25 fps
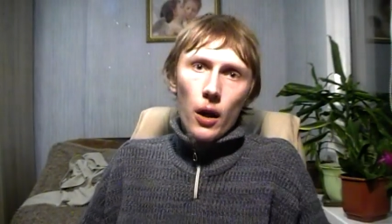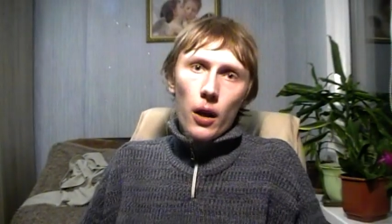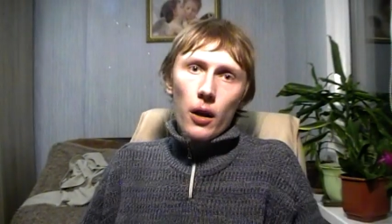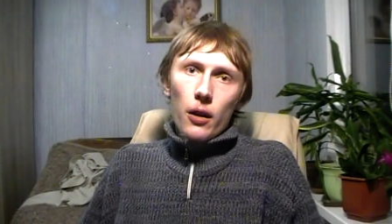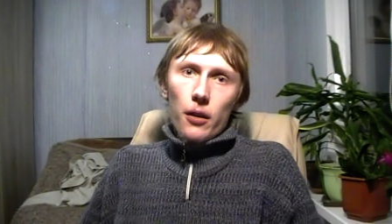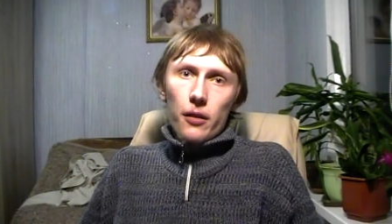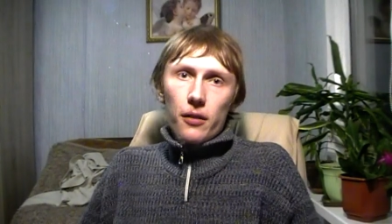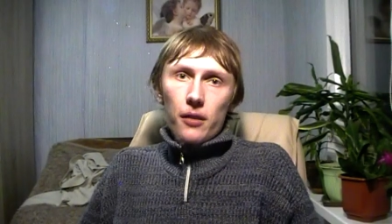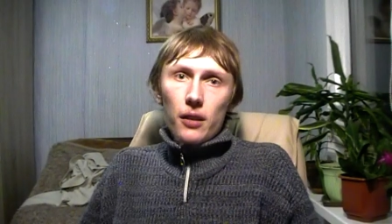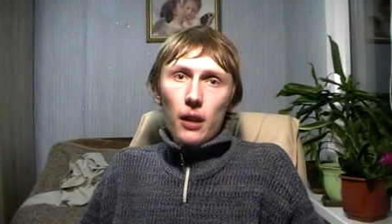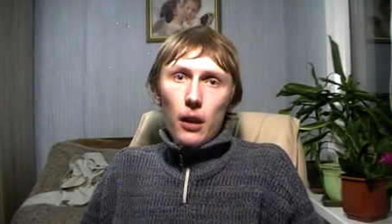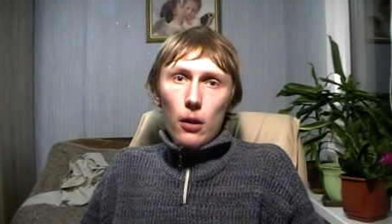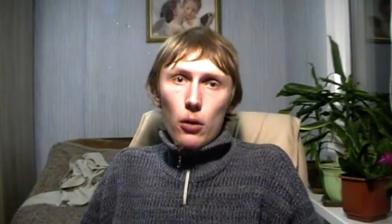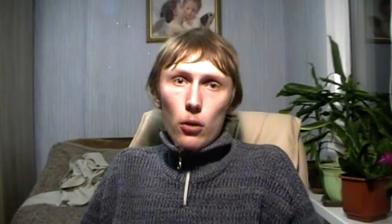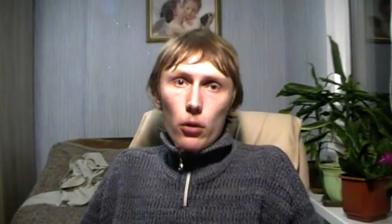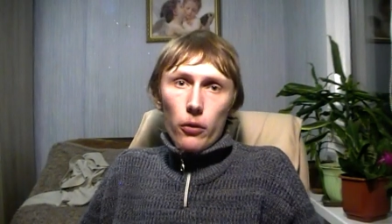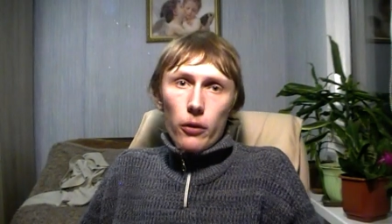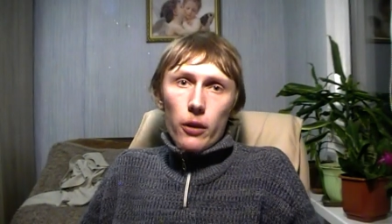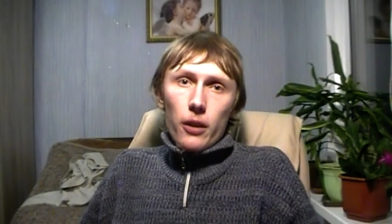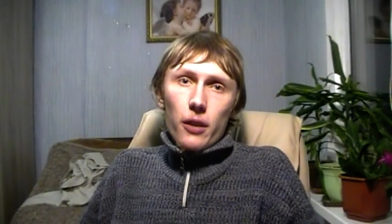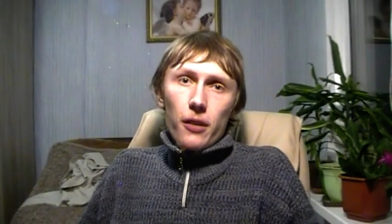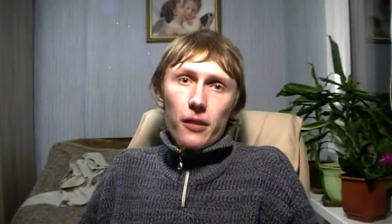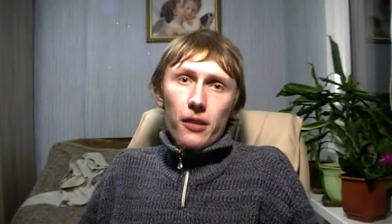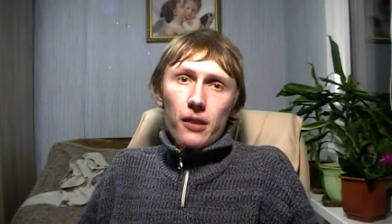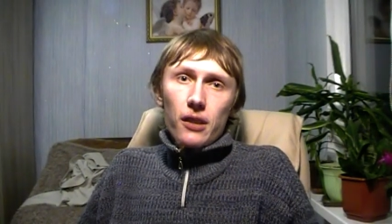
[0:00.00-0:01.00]
Здорово
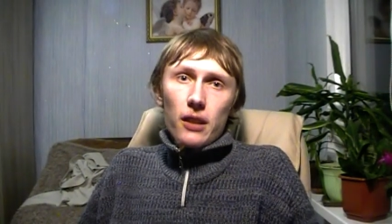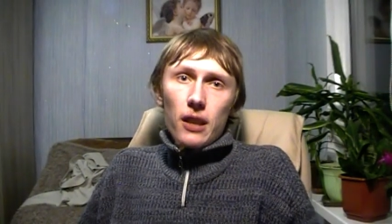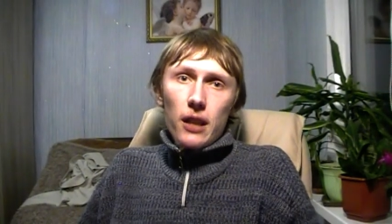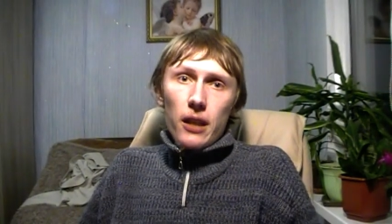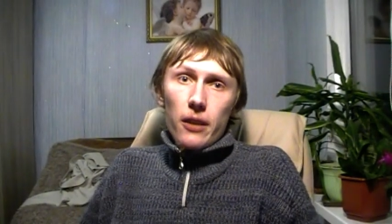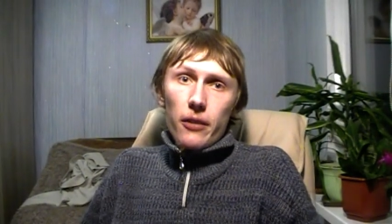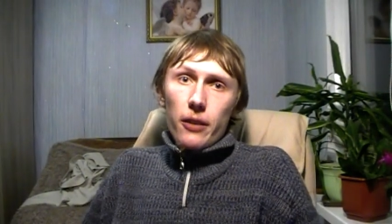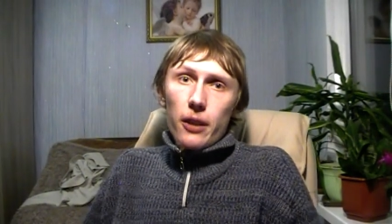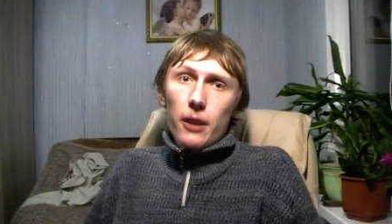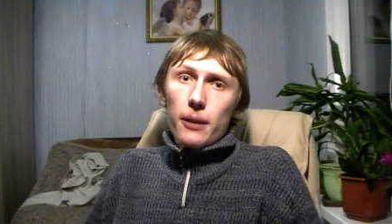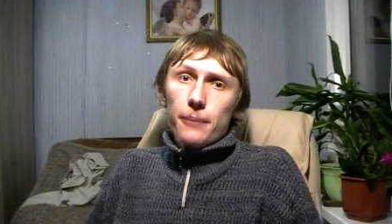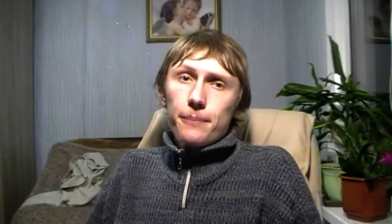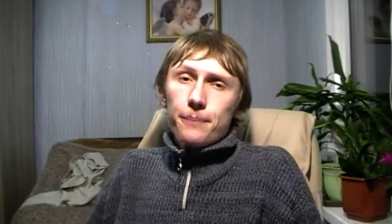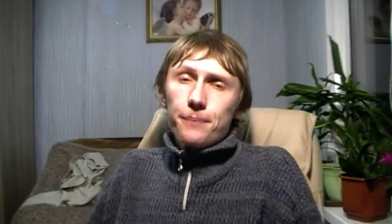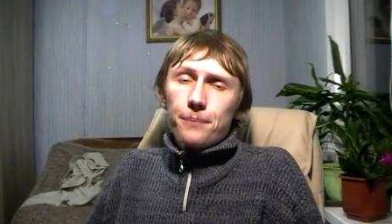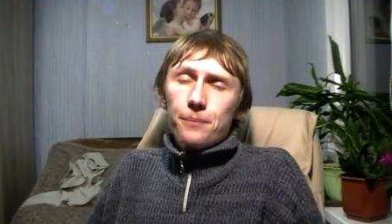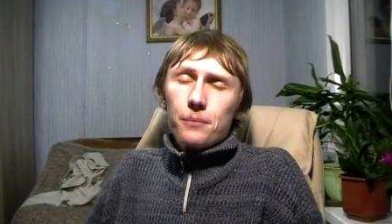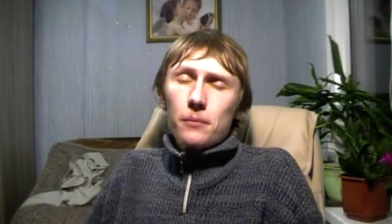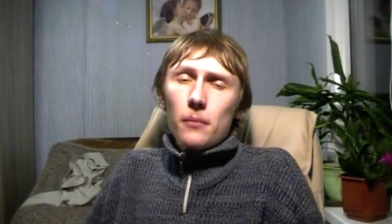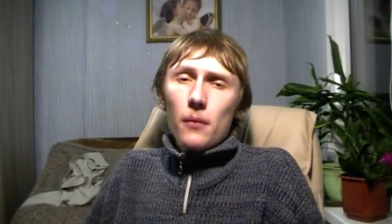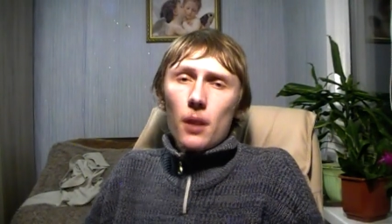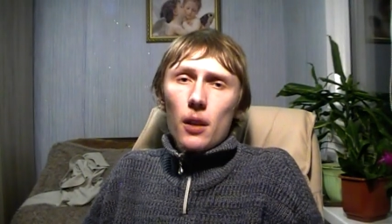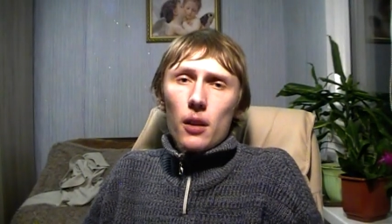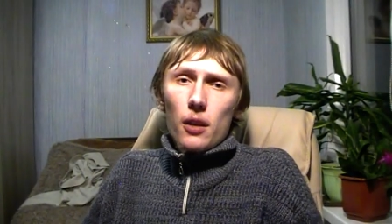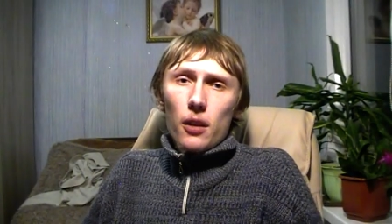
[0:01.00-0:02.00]
и здравия!
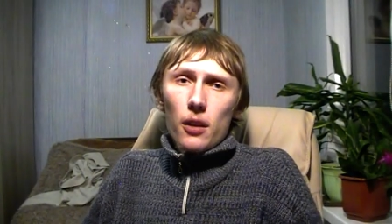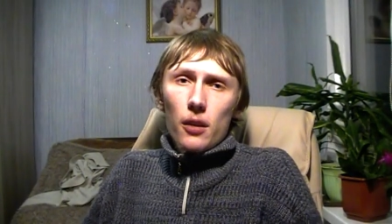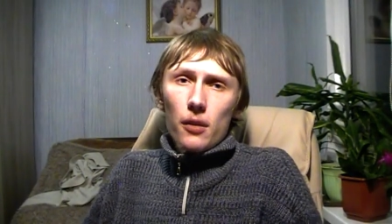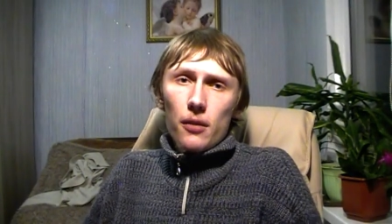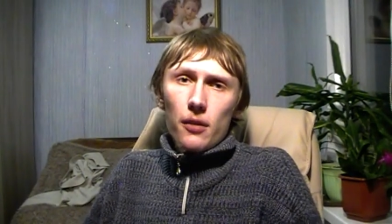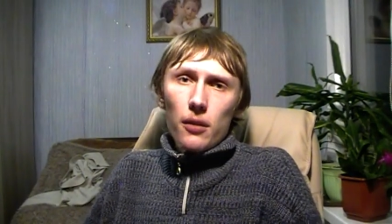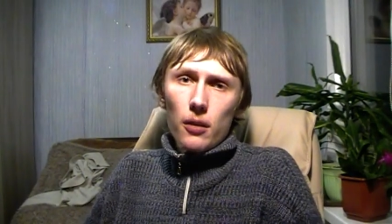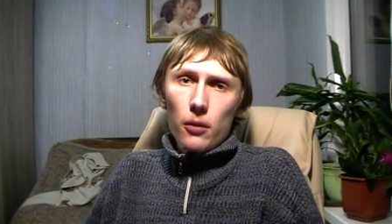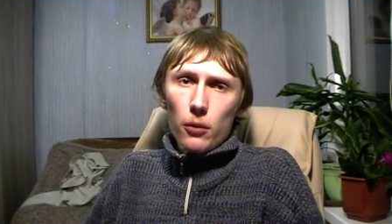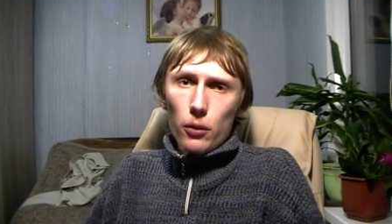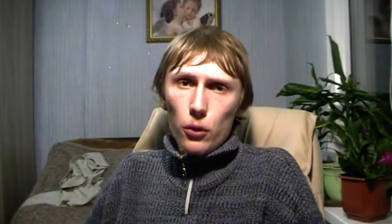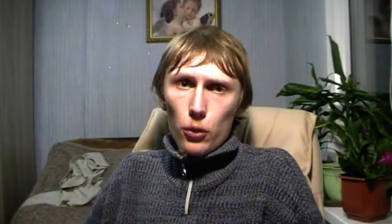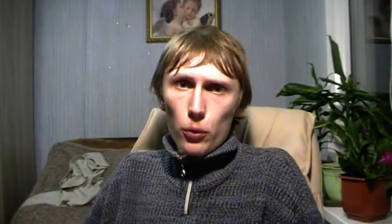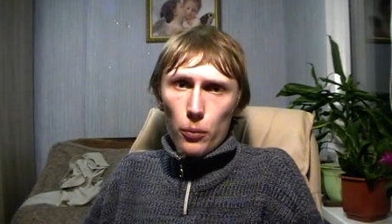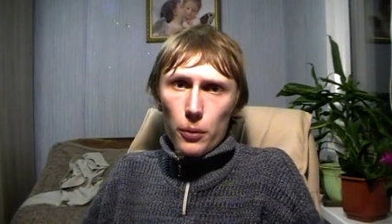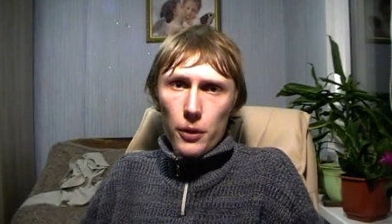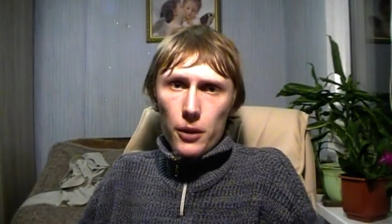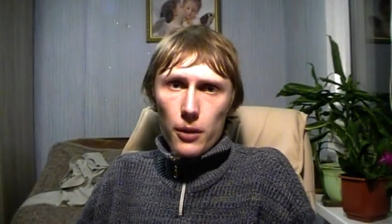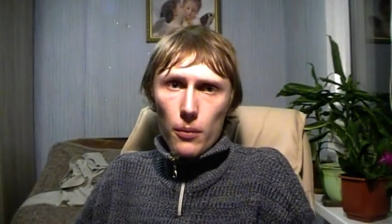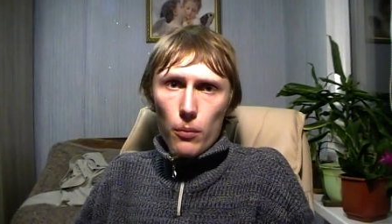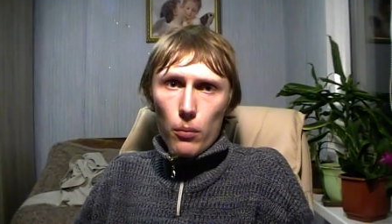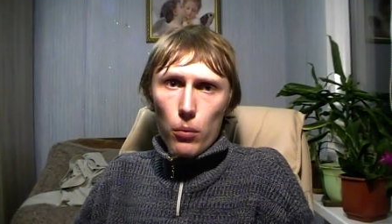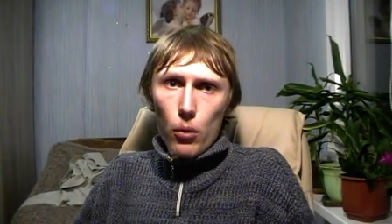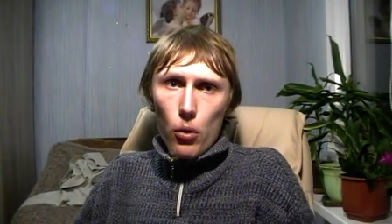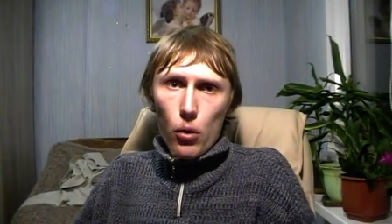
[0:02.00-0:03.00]
Если вы любите
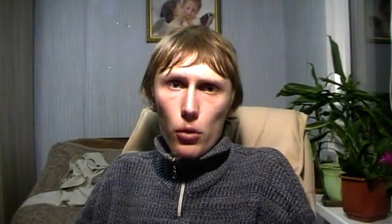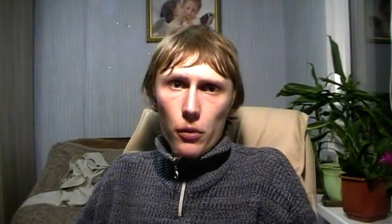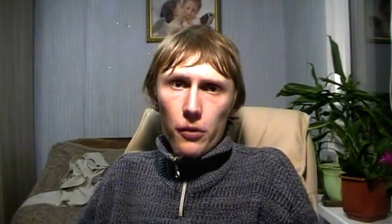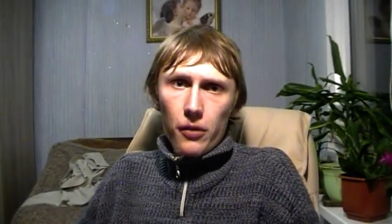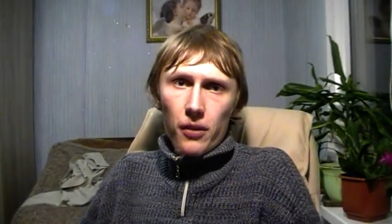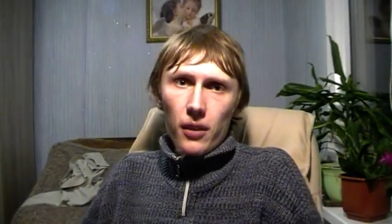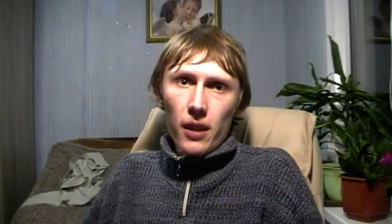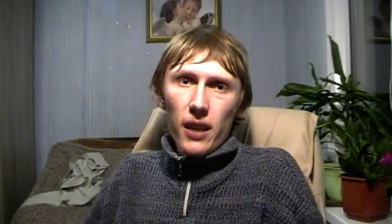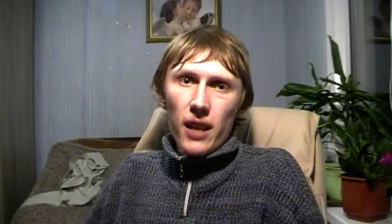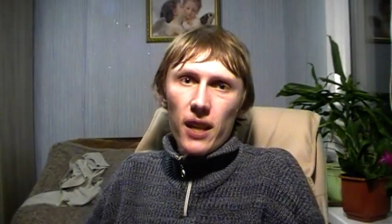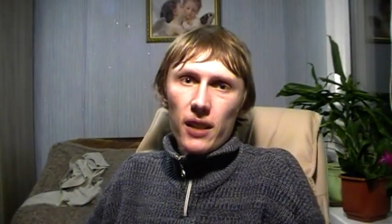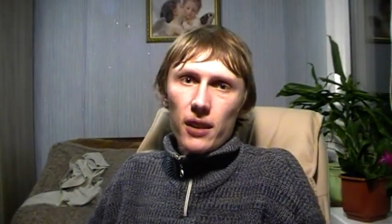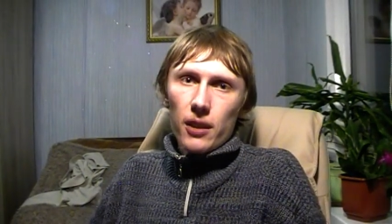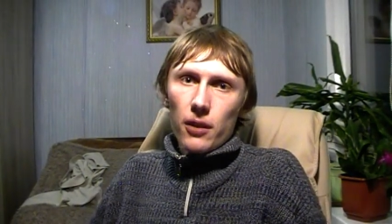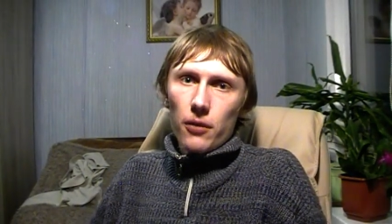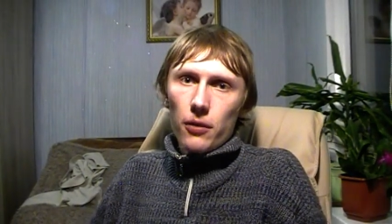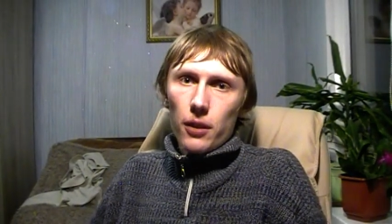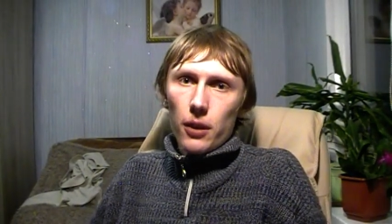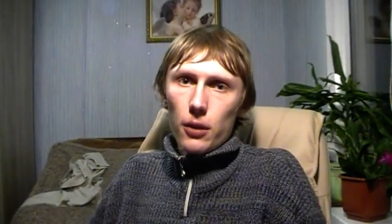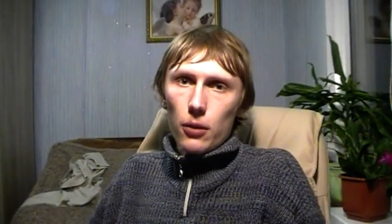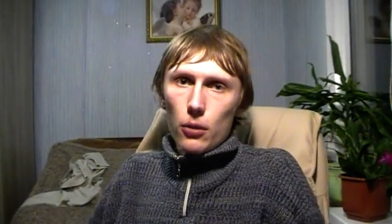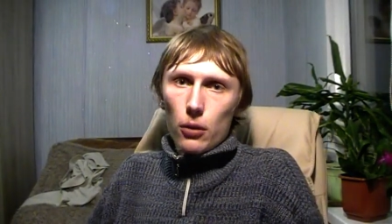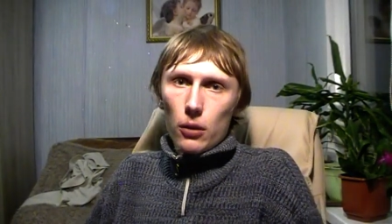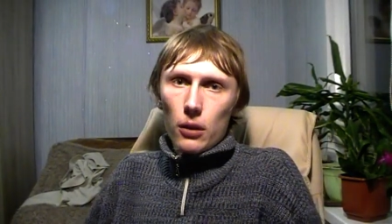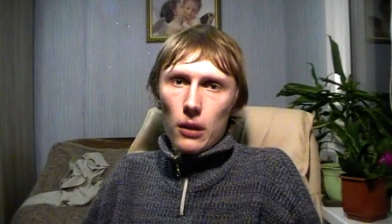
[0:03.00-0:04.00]
бокс, это
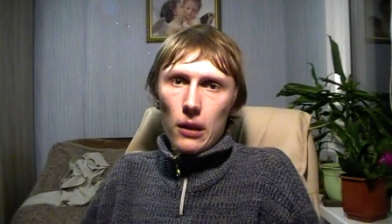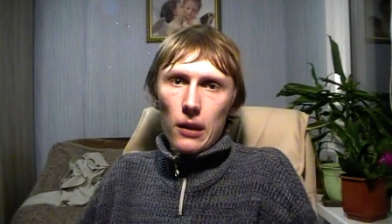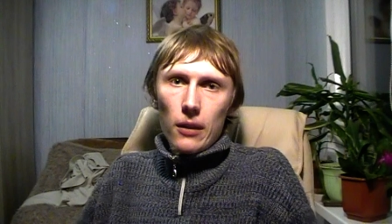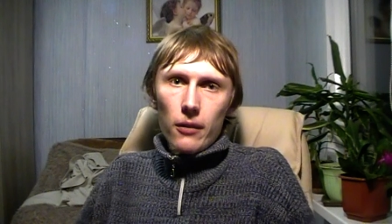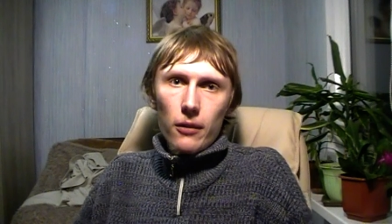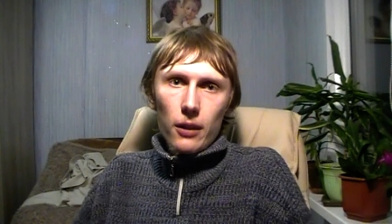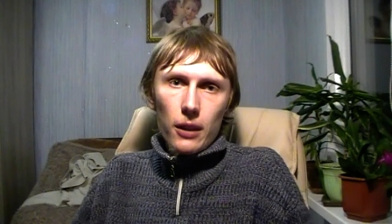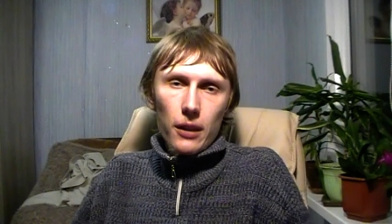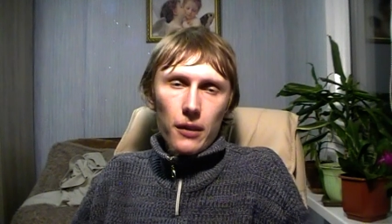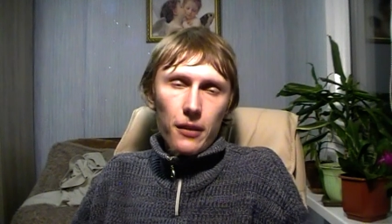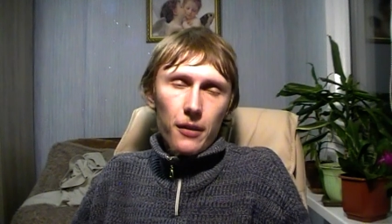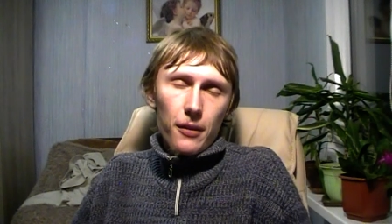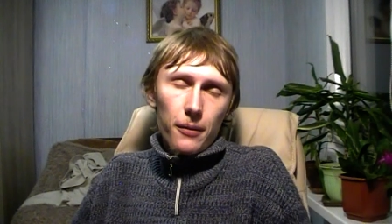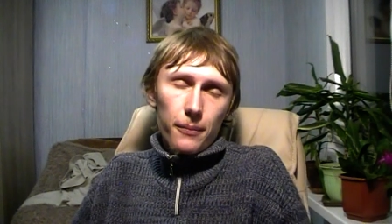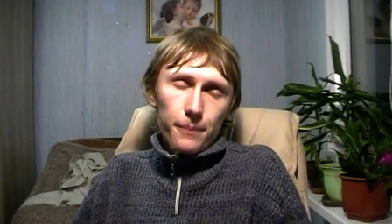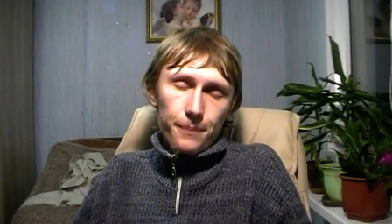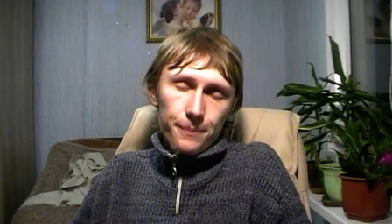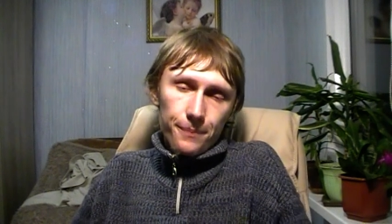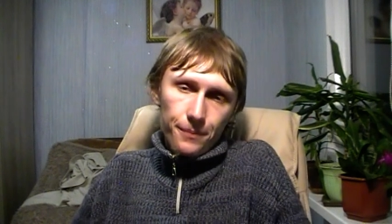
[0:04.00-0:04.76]
видео для вас.